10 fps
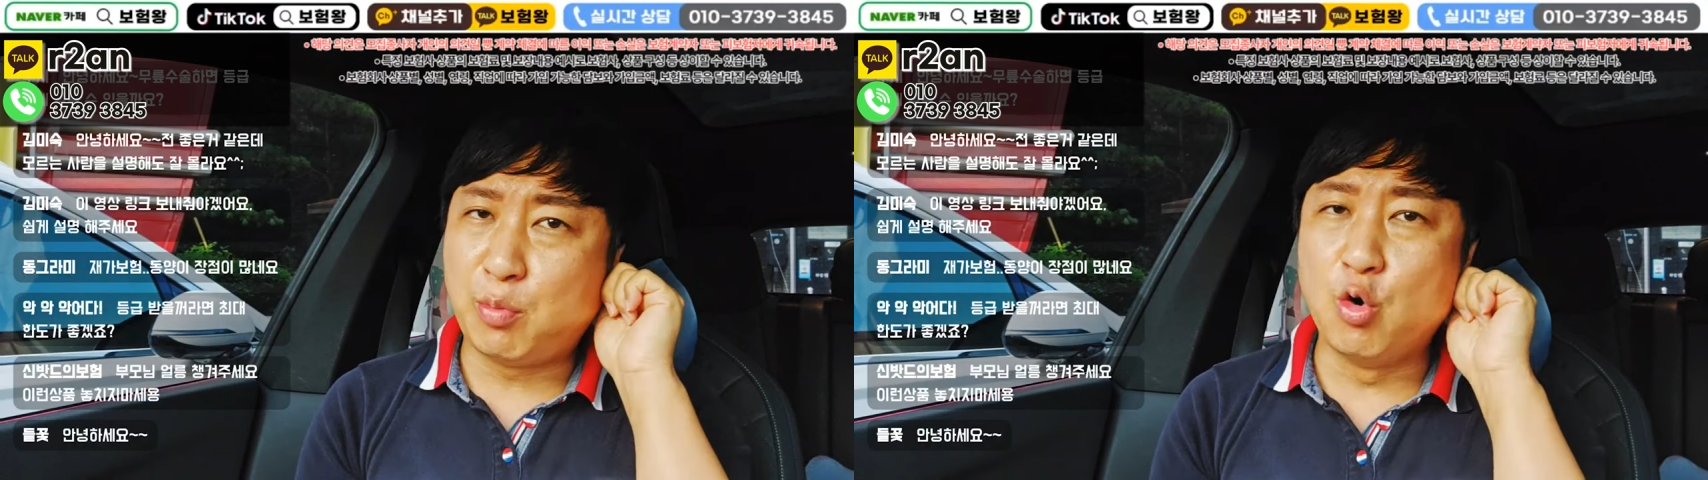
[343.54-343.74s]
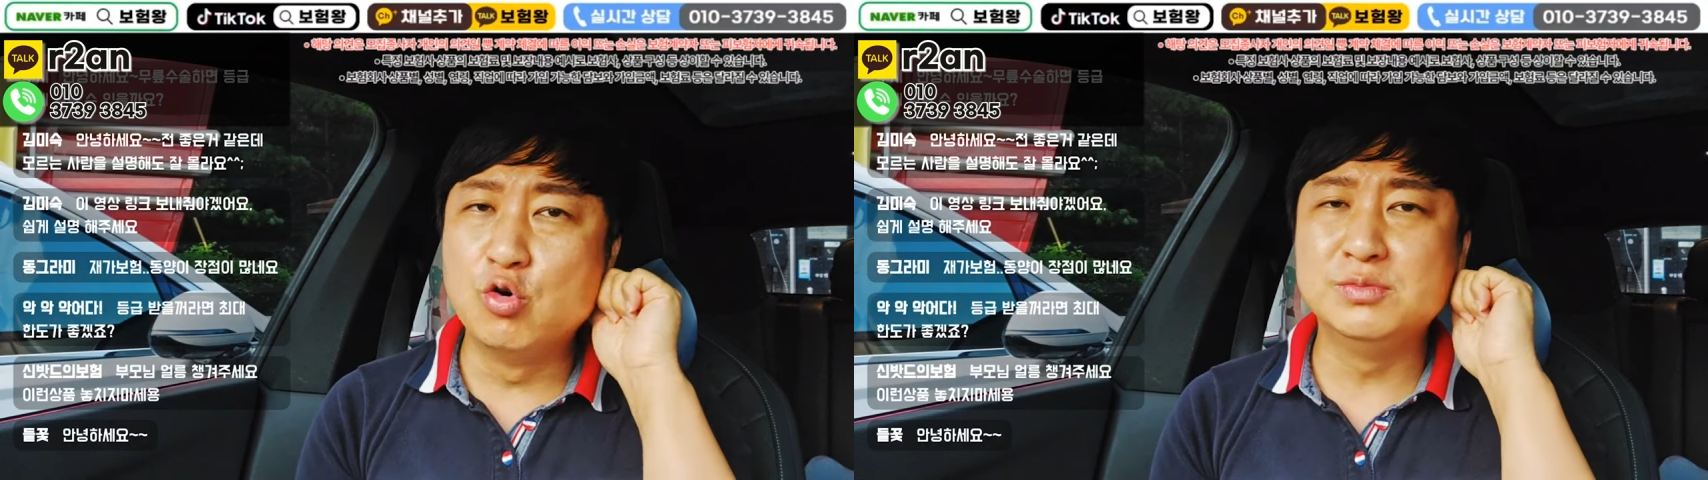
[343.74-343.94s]

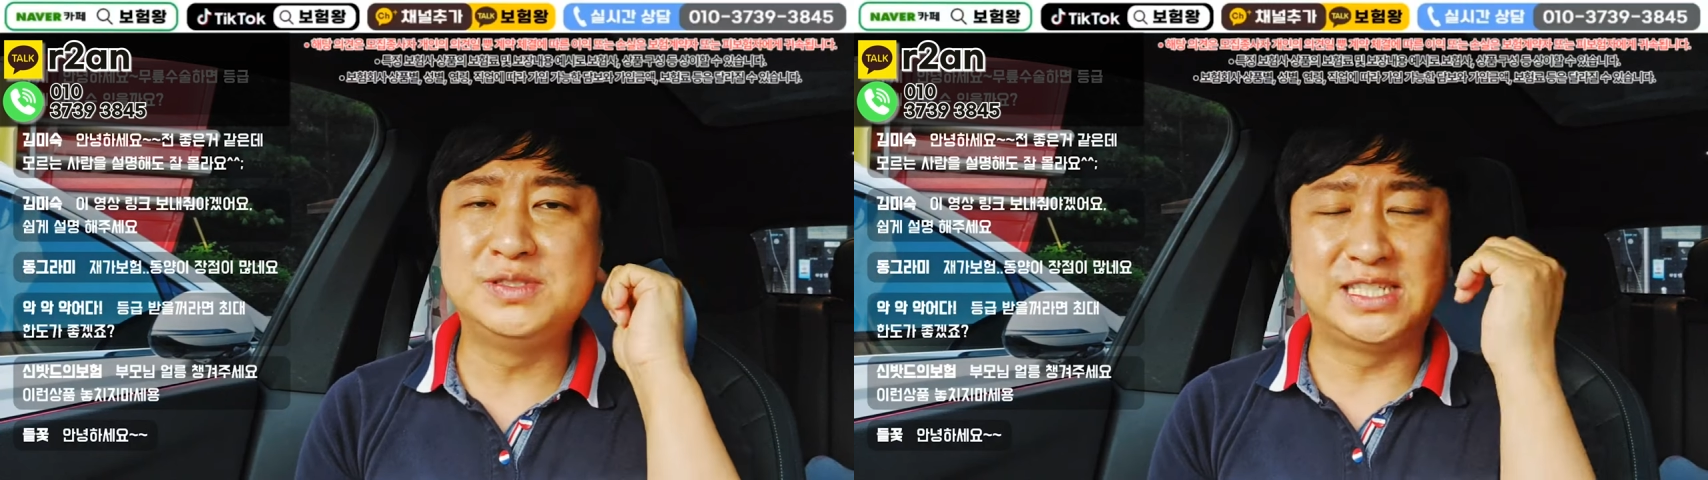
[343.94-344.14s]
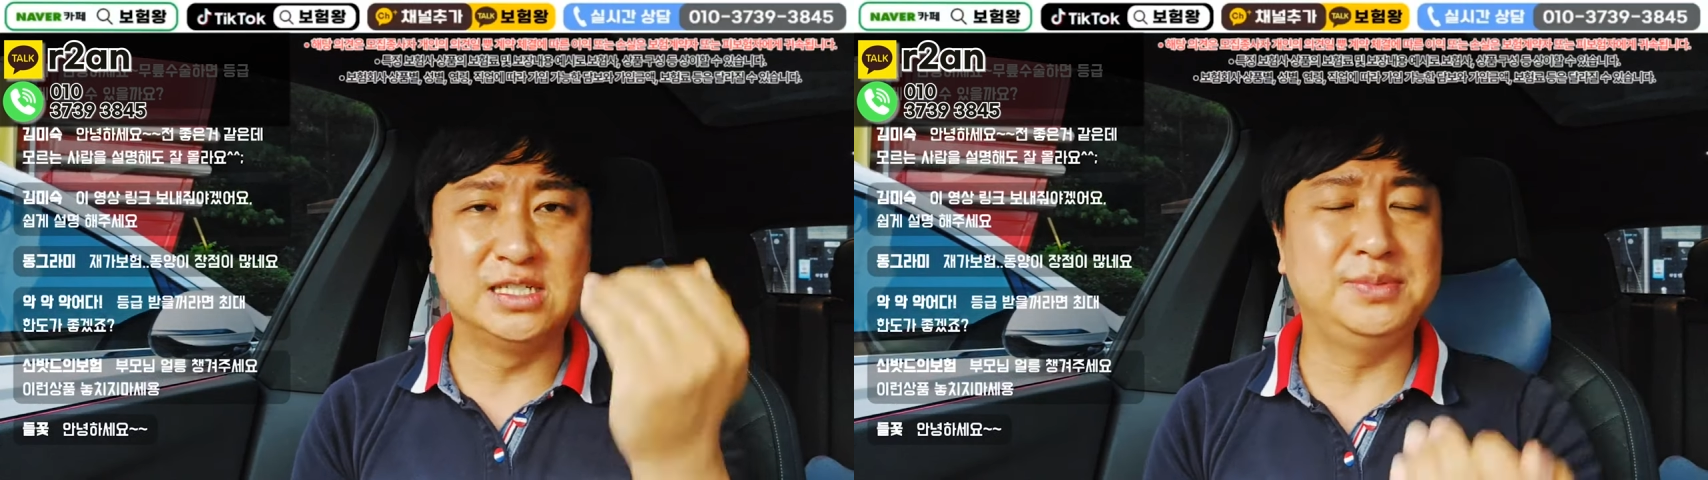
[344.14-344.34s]
보험금
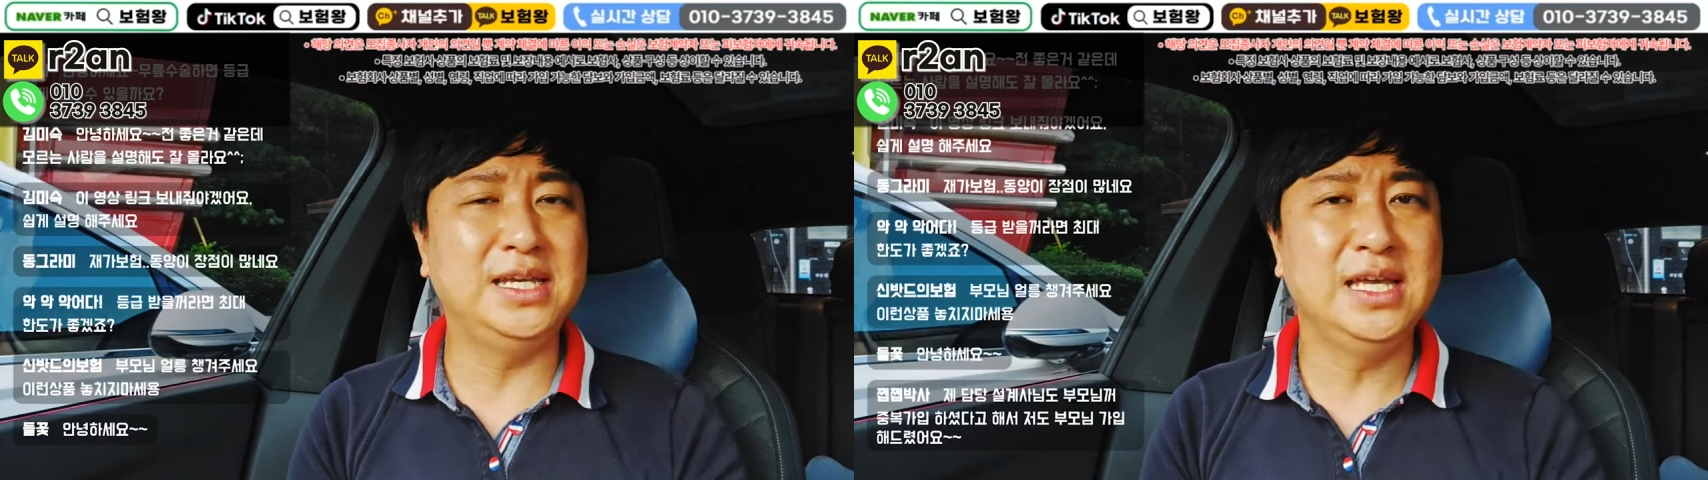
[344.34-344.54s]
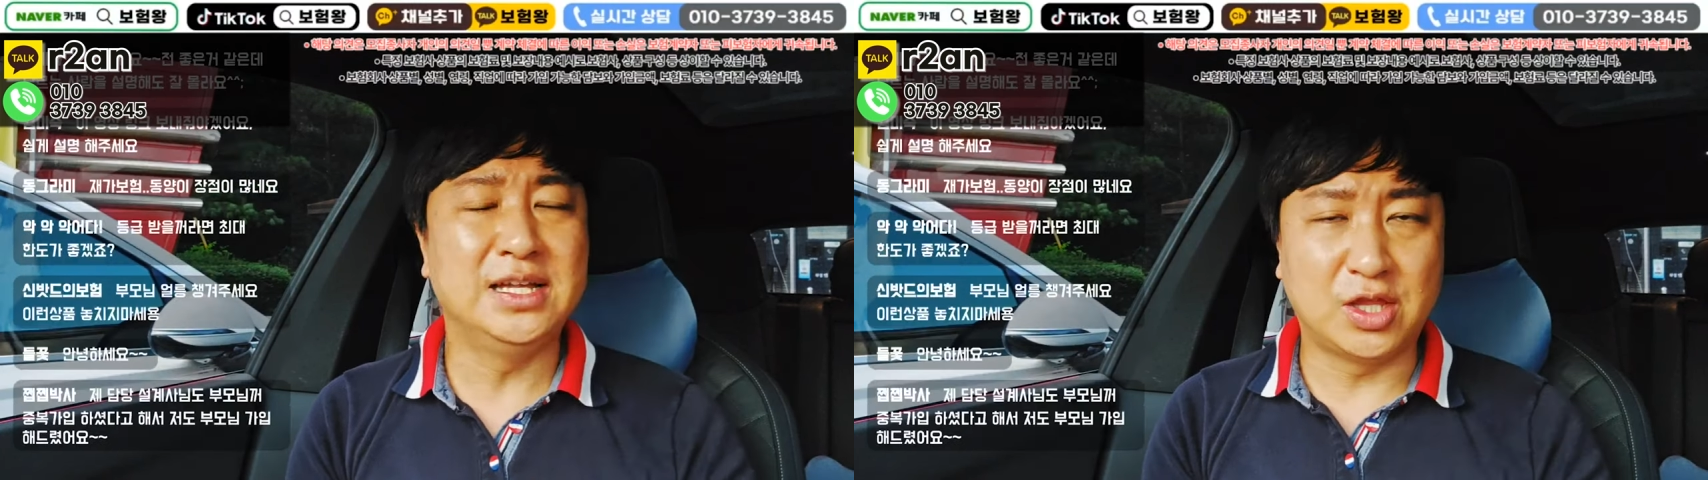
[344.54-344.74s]
지급이